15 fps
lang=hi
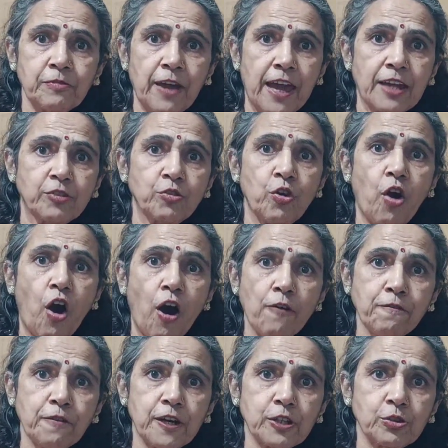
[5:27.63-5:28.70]
फैन को
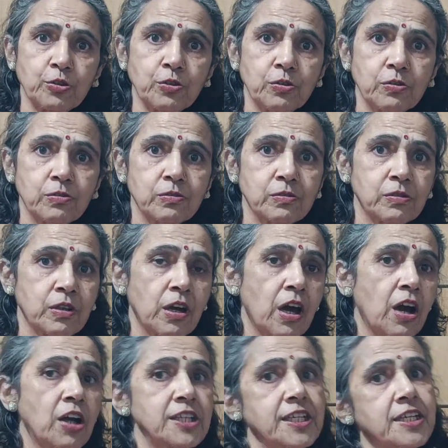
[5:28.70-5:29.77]
ऑफ कर दो
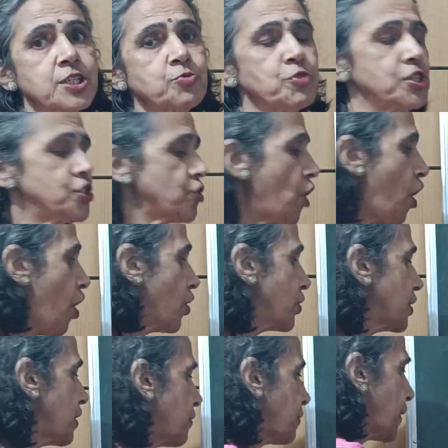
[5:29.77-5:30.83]
या स्विच
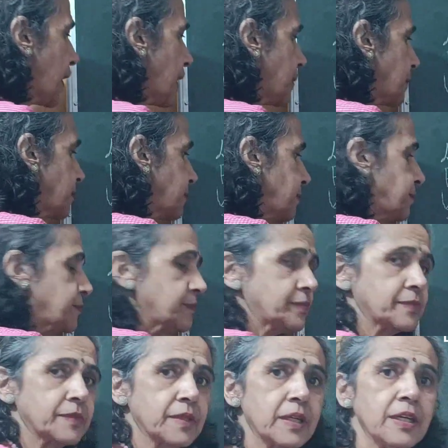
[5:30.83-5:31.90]
ऑन द फैन
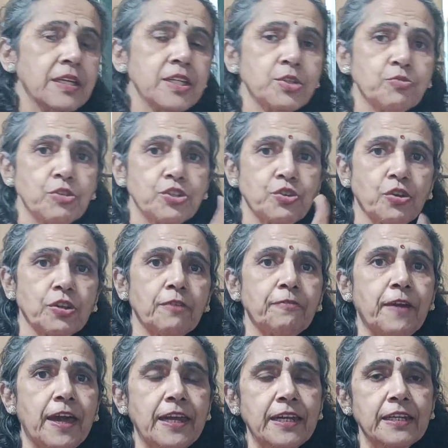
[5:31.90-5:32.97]
स्विच ऑन द
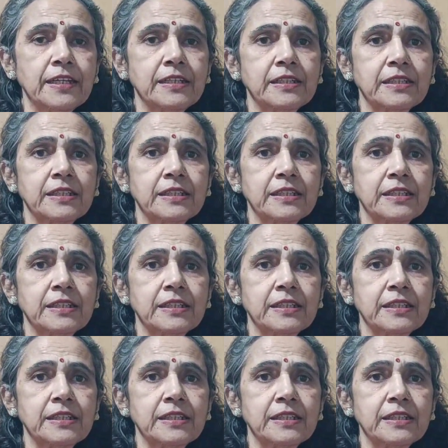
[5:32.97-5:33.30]
फैन